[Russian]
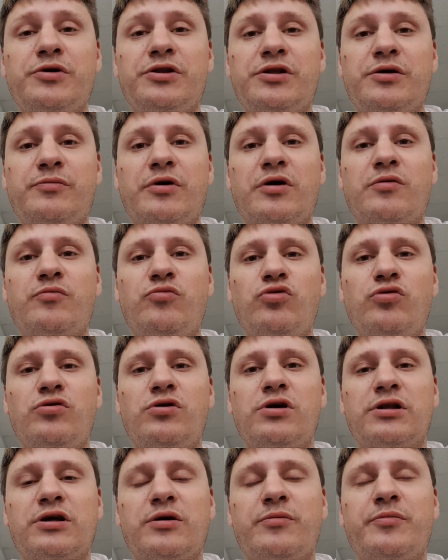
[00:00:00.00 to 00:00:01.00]
это MacBook
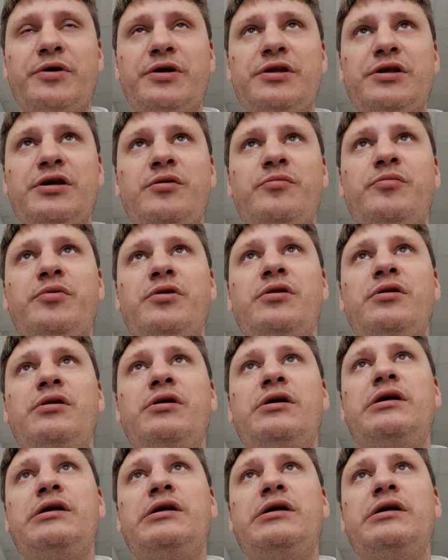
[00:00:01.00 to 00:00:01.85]
от компании Apple.